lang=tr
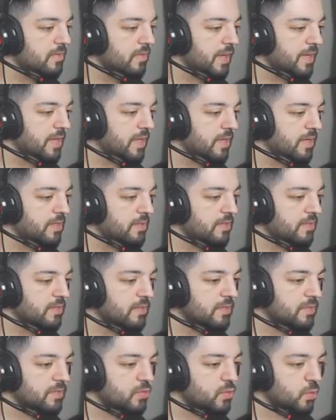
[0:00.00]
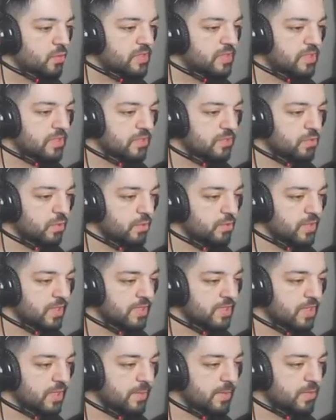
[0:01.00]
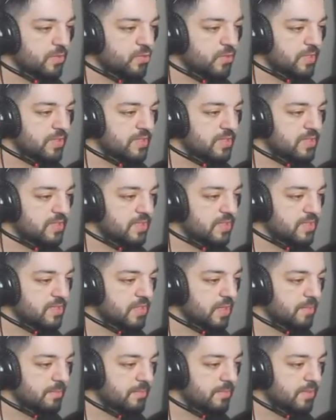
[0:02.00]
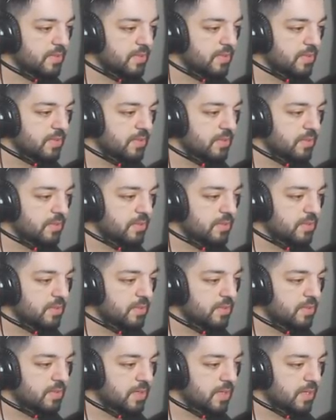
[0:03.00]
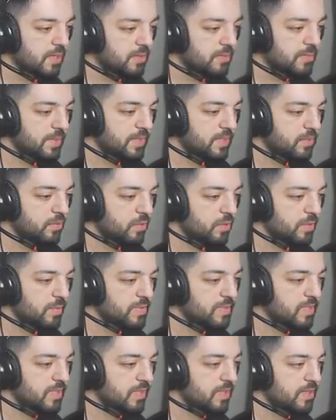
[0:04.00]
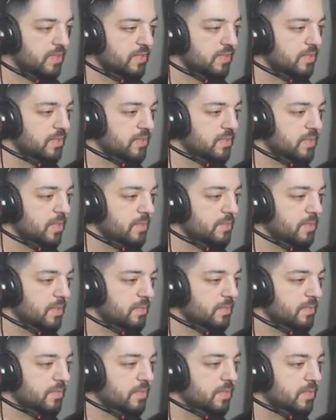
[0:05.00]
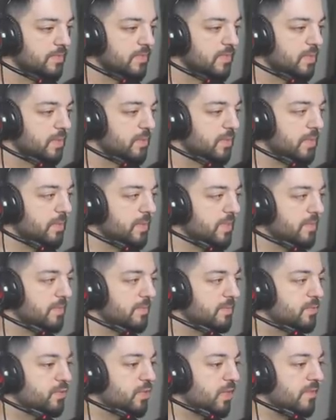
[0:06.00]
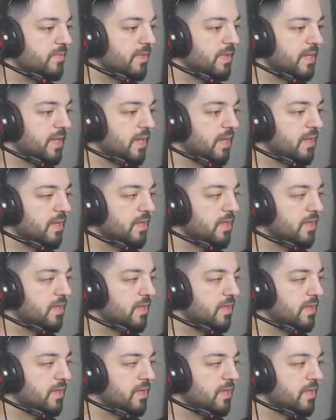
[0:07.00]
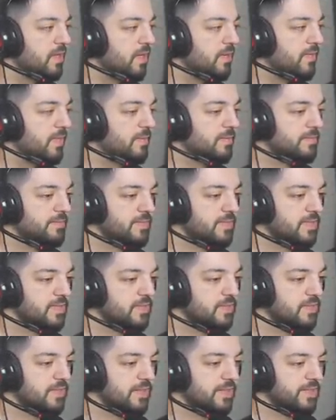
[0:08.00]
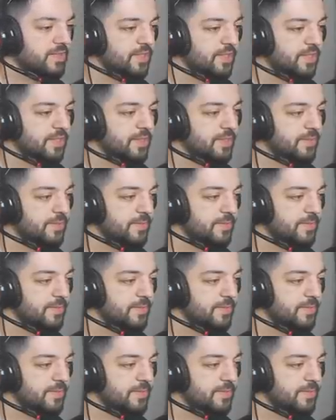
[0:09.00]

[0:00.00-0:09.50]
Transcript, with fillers: Var ya çok sıkıntı olacak ya. Ben şurayı sislesem. Ha beni görmeseler. Nasıl yapsam? Bilemedim. Şu an var ya. Kafam karışık.